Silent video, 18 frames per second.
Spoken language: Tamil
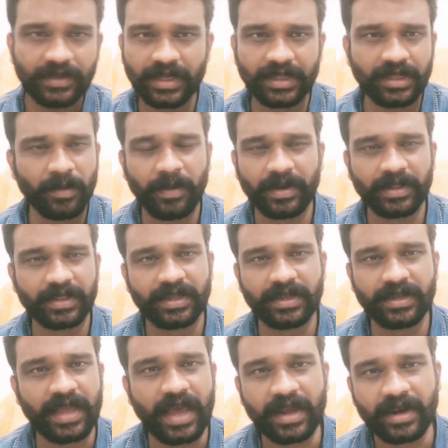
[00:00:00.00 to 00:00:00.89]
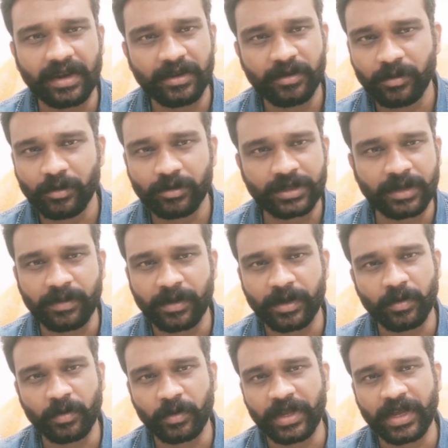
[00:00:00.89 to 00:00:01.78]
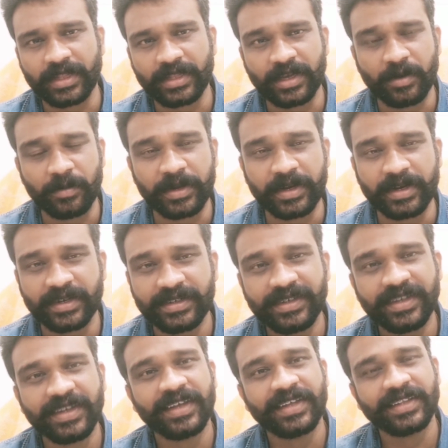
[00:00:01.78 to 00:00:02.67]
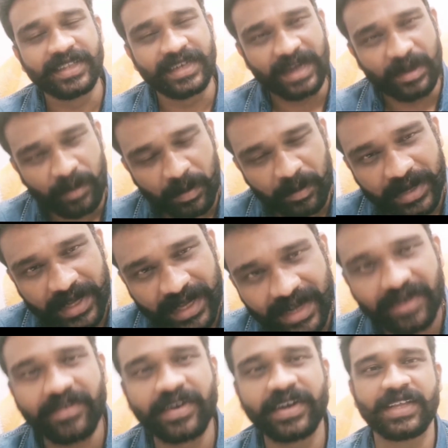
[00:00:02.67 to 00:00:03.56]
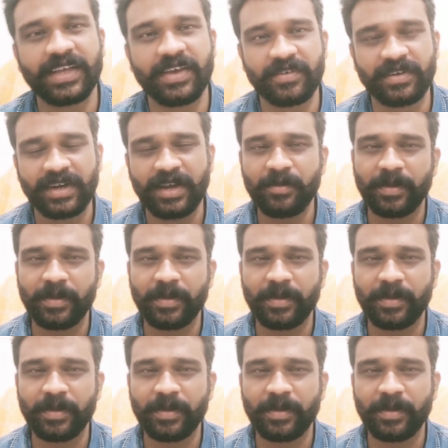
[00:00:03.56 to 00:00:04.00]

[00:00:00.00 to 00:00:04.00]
இந்த படத்துக்கு யாராலும் மியூசிக் பண்ண முடியாது அப்படின்னு திரு எம் எம் கீரவாணி அவர்களே